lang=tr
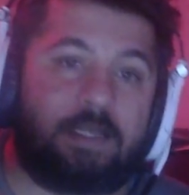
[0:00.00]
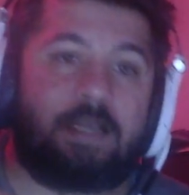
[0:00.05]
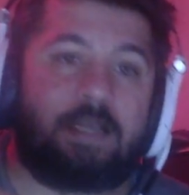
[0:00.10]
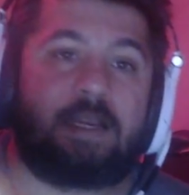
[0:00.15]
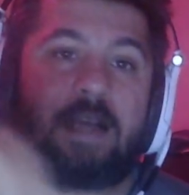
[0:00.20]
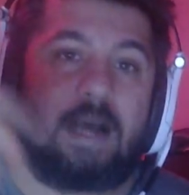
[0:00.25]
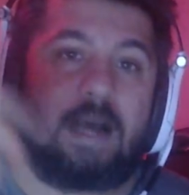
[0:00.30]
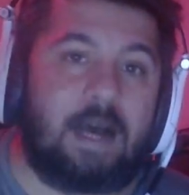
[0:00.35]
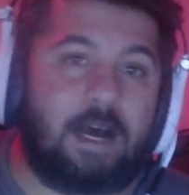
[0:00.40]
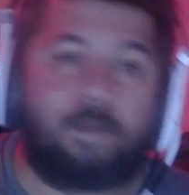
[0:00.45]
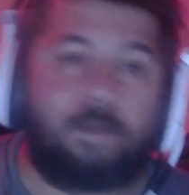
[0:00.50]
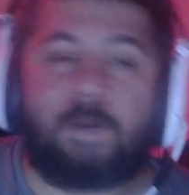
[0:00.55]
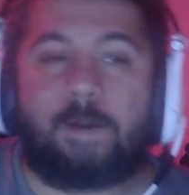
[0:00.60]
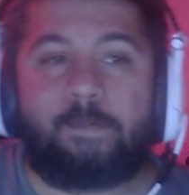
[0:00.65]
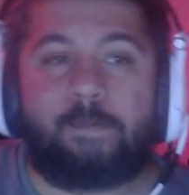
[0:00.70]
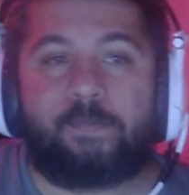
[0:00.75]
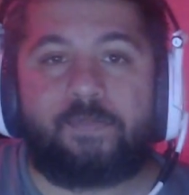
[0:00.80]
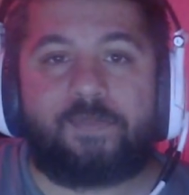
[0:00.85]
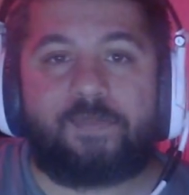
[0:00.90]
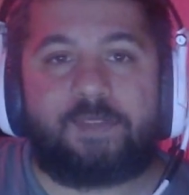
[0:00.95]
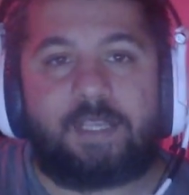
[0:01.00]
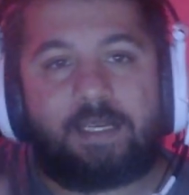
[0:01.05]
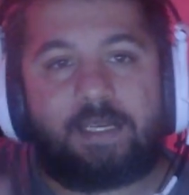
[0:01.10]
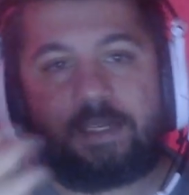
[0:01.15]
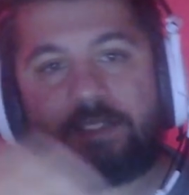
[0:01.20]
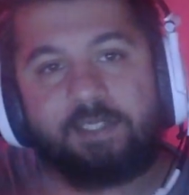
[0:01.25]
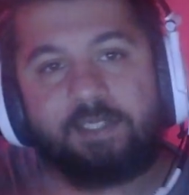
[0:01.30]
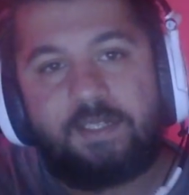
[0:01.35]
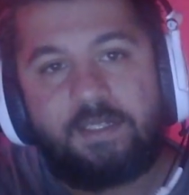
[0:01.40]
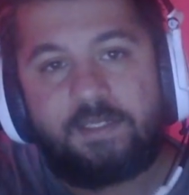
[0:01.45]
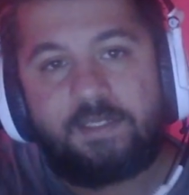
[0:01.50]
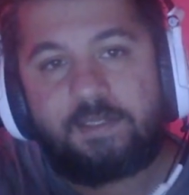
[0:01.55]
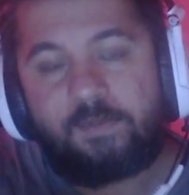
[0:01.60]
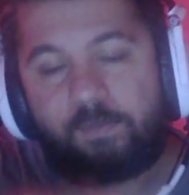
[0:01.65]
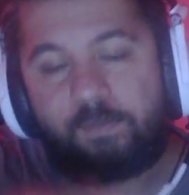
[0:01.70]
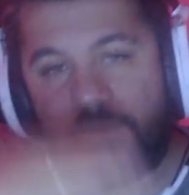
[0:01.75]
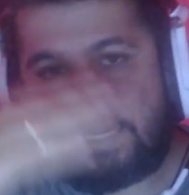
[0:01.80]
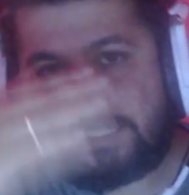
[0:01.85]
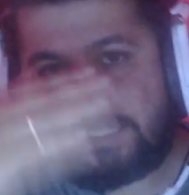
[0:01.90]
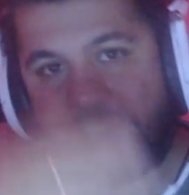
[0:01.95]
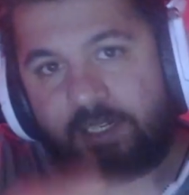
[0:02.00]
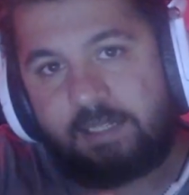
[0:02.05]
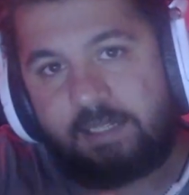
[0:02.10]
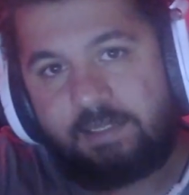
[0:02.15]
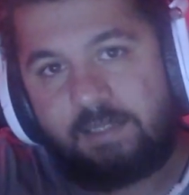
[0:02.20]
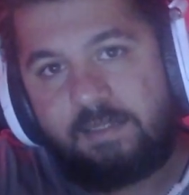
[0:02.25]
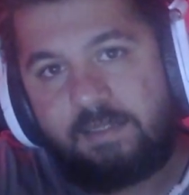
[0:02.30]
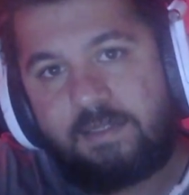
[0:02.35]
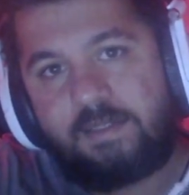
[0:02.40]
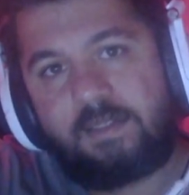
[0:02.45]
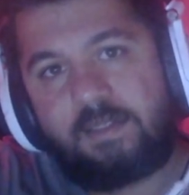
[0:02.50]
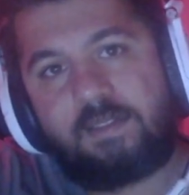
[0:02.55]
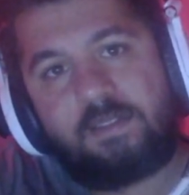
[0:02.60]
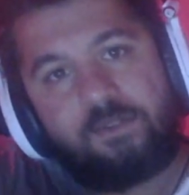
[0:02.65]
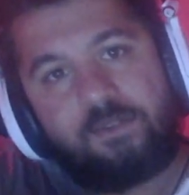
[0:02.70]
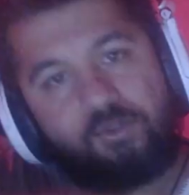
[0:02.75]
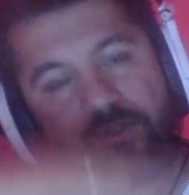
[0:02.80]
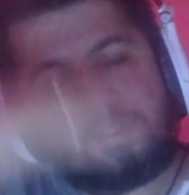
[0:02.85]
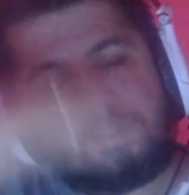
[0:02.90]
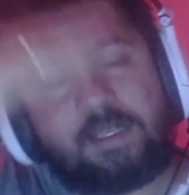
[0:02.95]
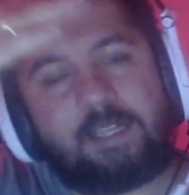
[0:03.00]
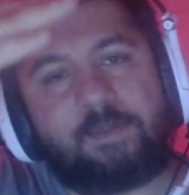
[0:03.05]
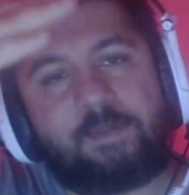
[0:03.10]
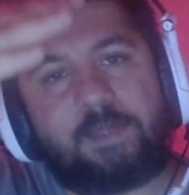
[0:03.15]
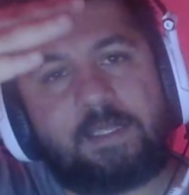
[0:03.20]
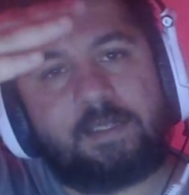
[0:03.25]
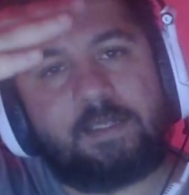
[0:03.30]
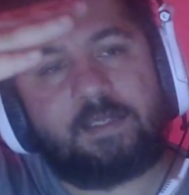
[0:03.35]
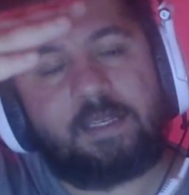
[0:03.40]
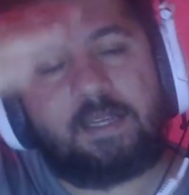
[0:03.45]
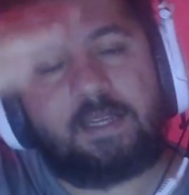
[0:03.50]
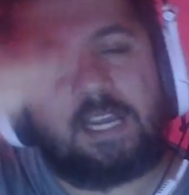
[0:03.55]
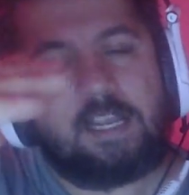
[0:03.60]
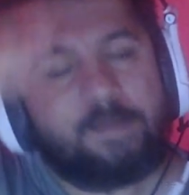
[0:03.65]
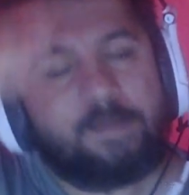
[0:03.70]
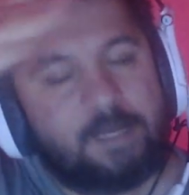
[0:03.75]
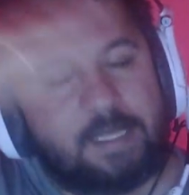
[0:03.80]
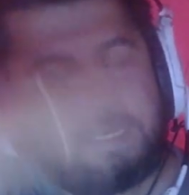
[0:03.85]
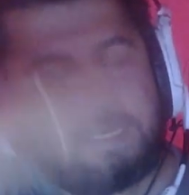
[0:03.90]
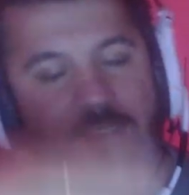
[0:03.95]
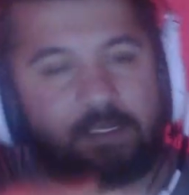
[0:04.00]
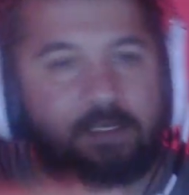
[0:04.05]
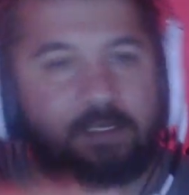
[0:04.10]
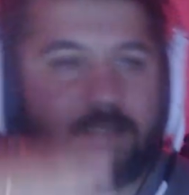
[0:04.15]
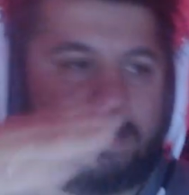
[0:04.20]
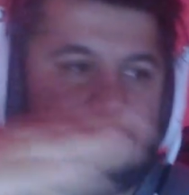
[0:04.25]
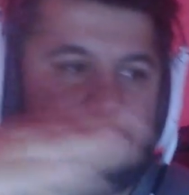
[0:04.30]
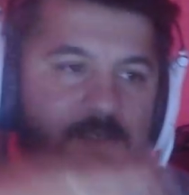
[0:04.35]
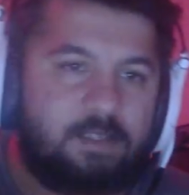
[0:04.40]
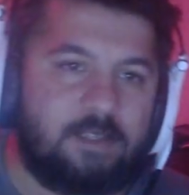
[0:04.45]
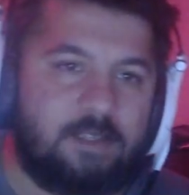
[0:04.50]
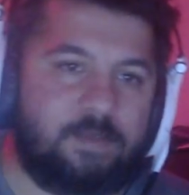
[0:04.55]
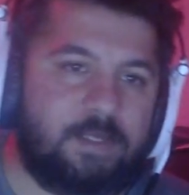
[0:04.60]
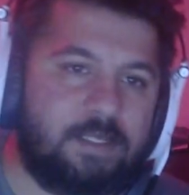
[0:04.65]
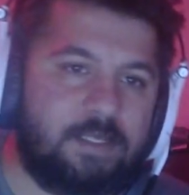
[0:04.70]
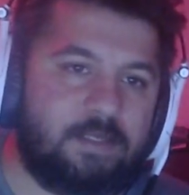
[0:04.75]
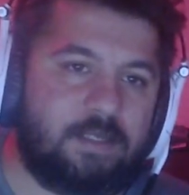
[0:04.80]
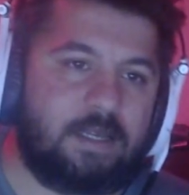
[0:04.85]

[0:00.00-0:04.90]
Ama dereceniz maç kazanırsanız yükselebilir de kaybederseniz azalabilir de.